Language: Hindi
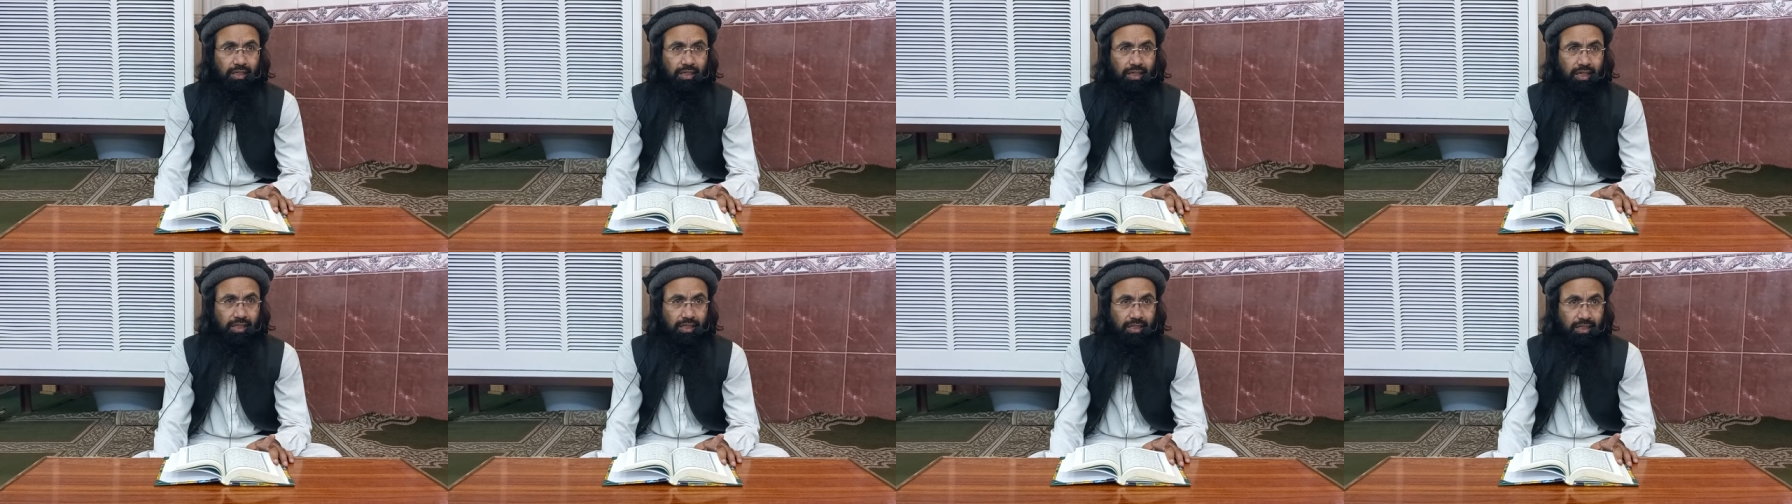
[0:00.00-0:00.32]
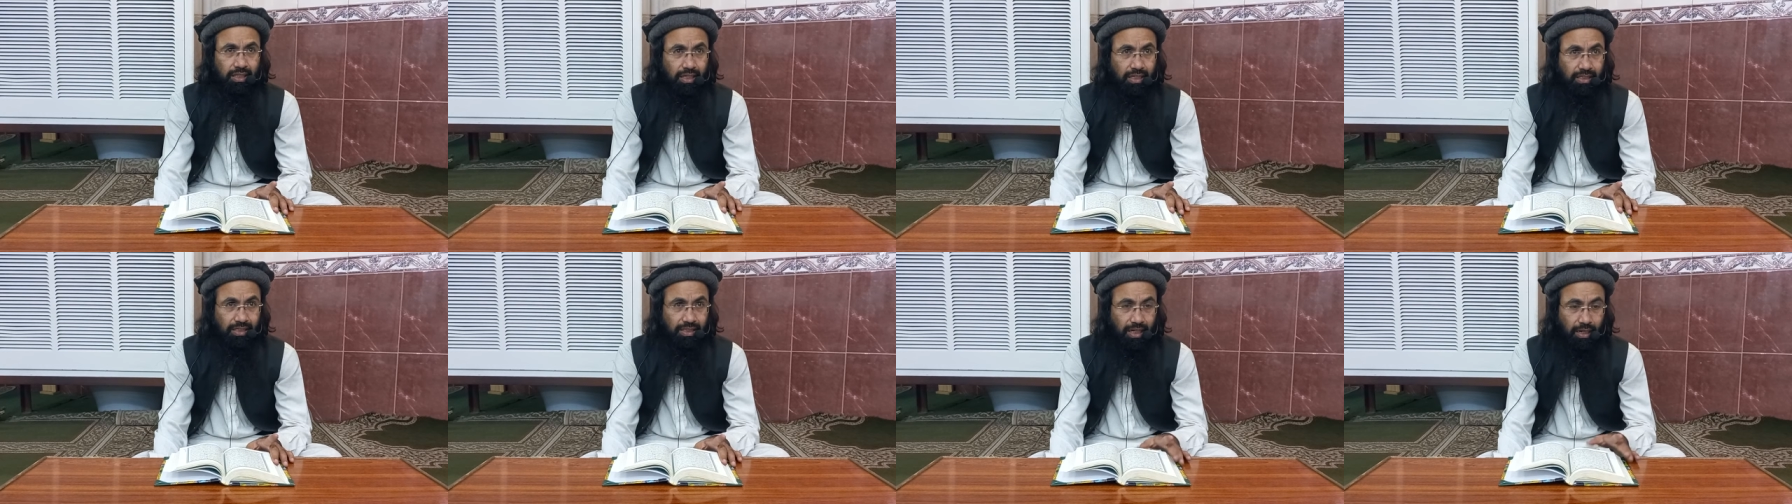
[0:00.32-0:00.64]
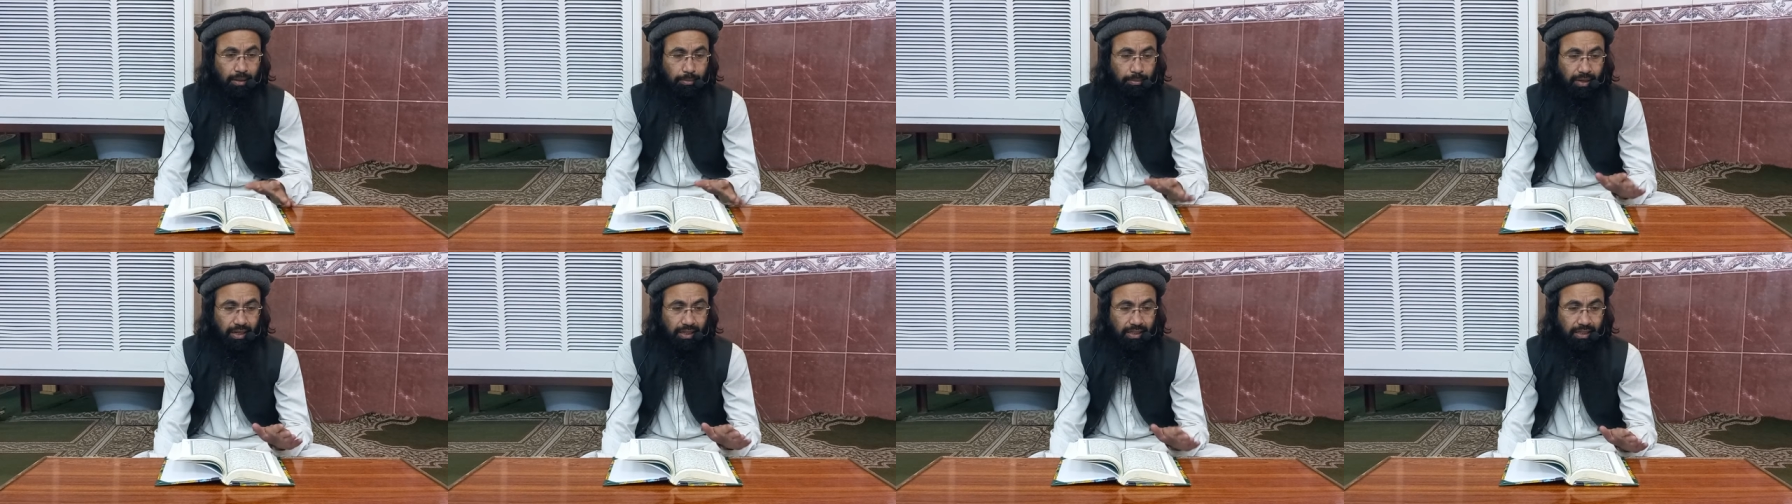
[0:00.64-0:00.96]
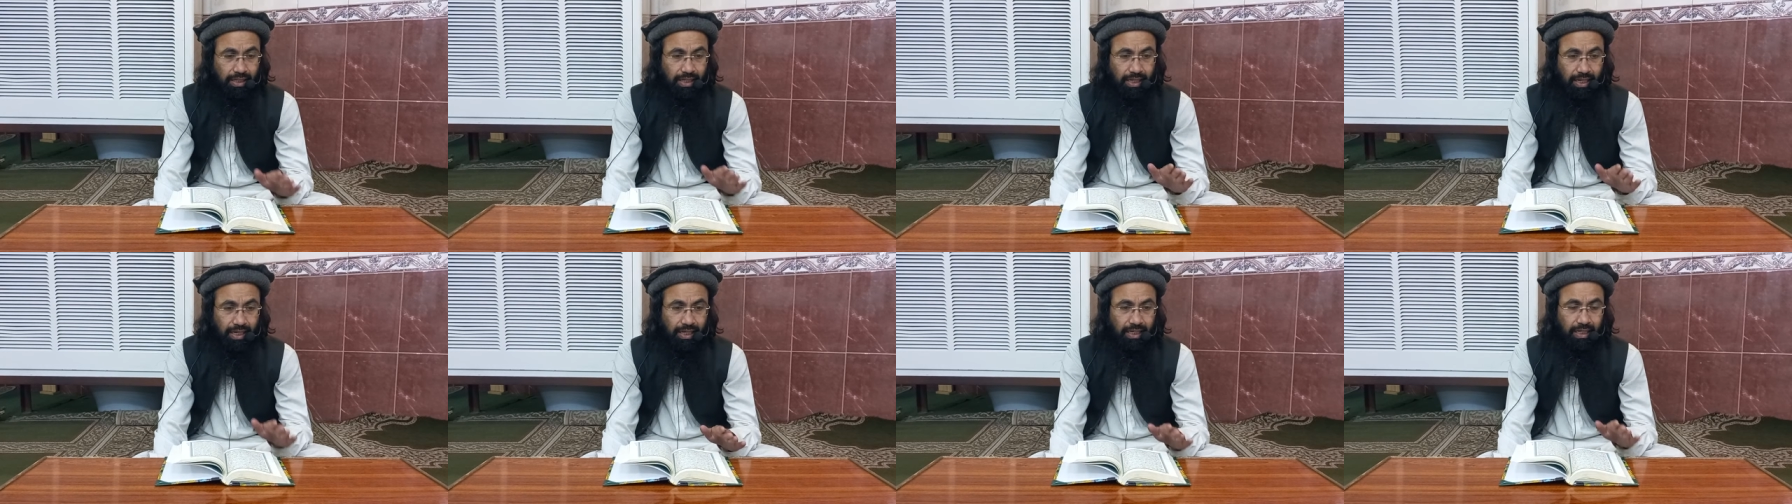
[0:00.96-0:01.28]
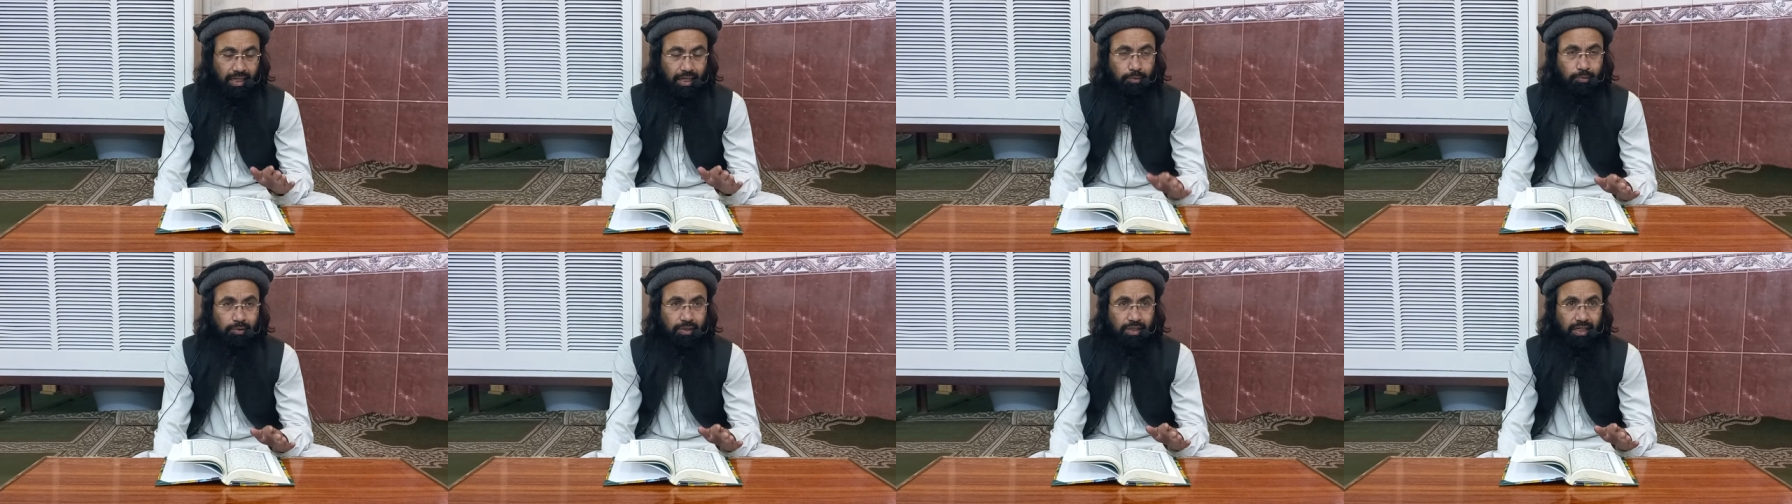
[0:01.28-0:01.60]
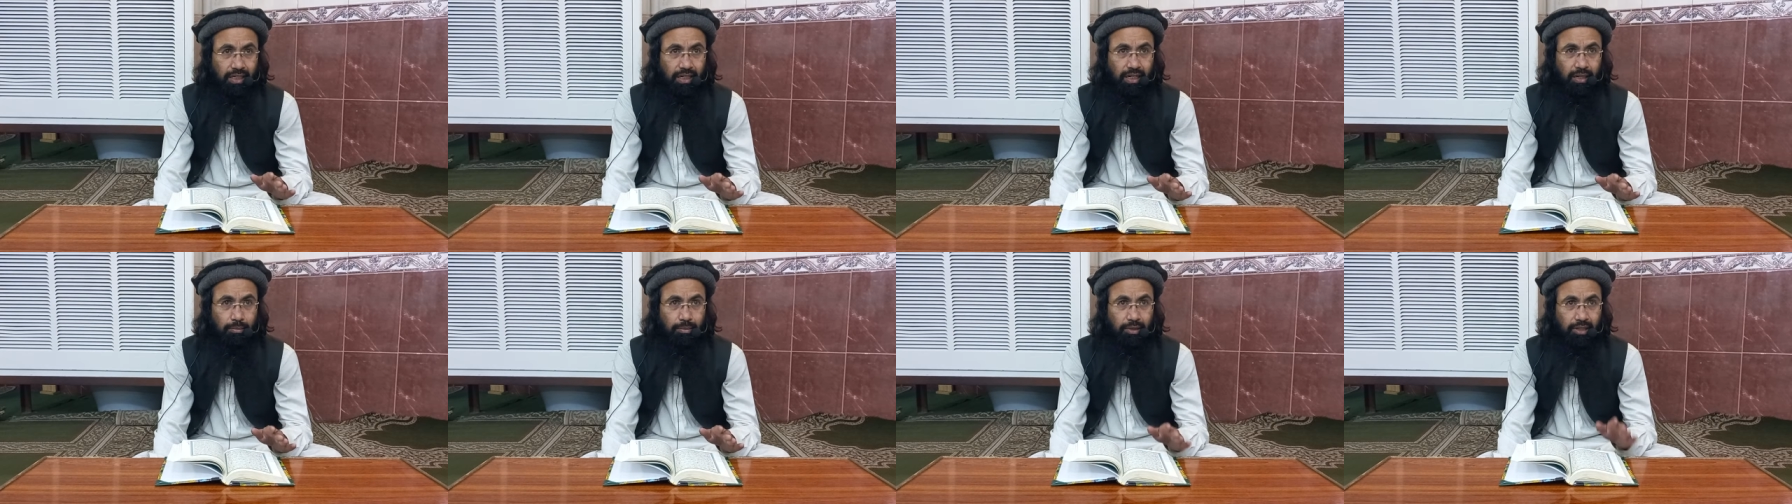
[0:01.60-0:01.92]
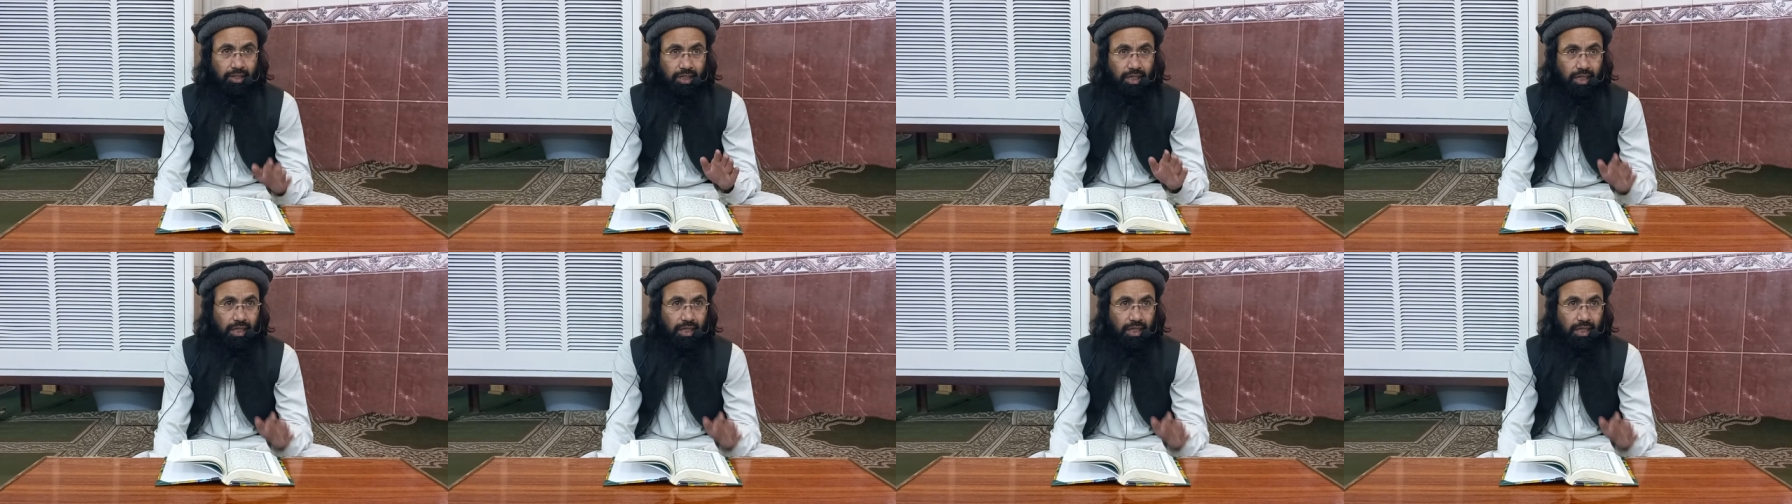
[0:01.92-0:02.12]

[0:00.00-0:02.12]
ये तीसरा बाकी रह गया मदीने में